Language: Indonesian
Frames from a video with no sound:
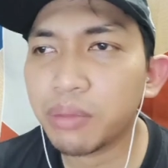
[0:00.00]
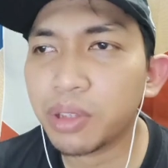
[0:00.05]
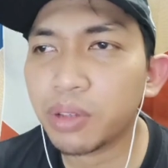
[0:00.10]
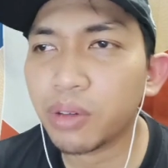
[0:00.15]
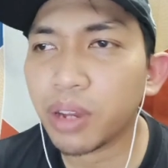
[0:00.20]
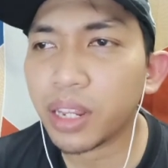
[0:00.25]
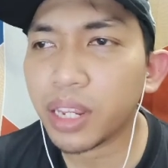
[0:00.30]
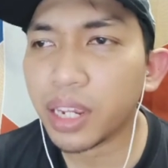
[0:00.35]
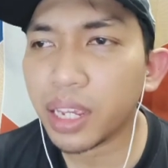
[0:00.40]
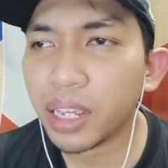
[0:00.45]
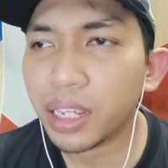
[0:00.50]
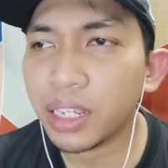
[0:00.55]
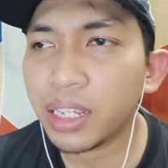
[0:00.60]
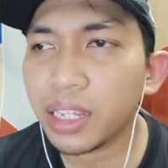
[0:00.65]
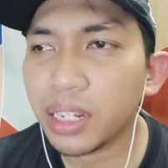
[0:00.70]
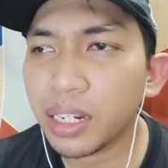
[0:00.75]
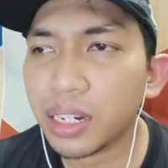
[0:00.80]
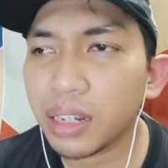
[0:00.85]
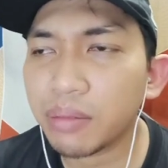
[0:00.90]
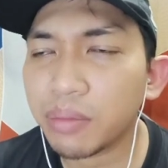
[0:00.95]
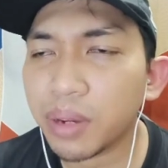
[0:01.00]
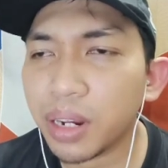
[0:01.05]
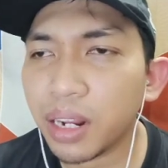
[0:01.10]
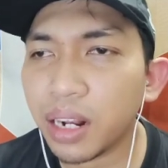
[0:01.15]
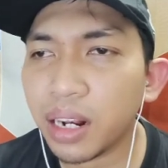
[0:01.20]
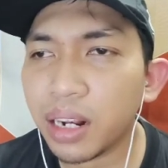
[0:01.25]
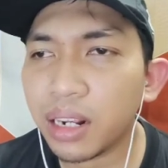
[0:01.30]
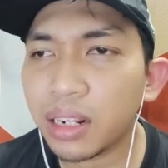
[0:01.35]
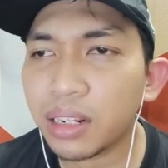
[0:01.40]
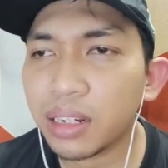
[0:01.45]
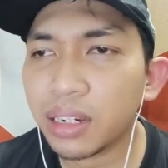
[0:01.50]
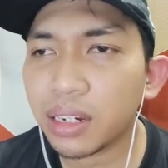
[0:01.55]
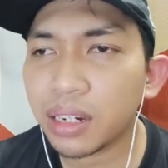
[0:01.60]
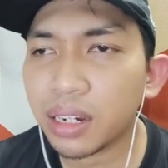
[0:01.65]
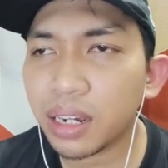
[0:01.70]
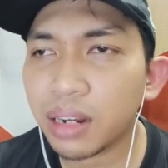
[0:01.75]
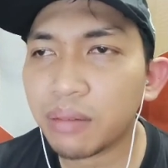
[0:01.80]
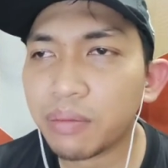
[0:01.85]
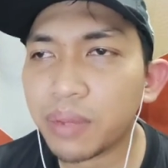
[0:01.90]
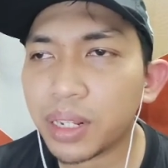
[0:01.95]
bentukannya kayak gini padahal
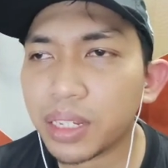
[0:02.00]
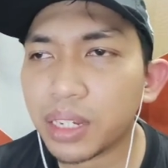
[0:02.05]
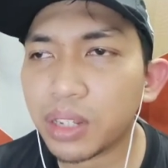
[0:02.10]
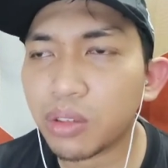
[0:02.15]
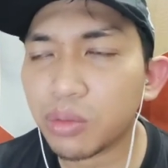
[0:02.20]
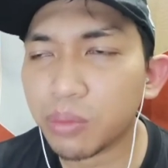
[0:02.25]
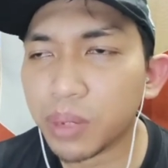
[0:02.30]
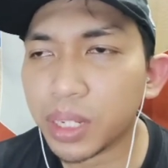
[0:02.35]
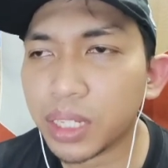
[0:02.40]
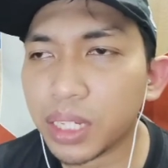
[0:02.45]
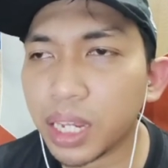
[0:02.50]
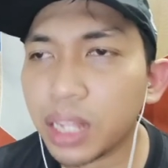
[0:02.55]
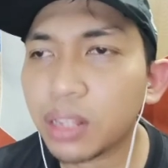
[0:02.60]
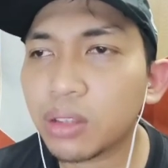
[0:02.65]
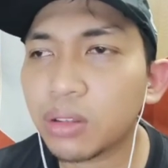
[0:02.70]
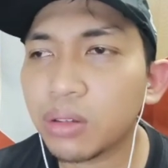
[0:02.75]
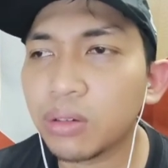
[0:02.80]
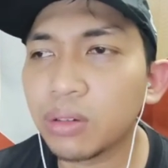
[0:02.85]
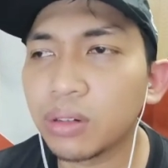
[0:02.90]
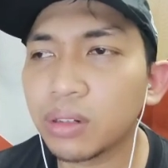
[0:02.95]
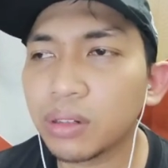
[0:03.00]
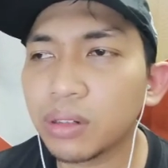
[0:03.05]
kan 4141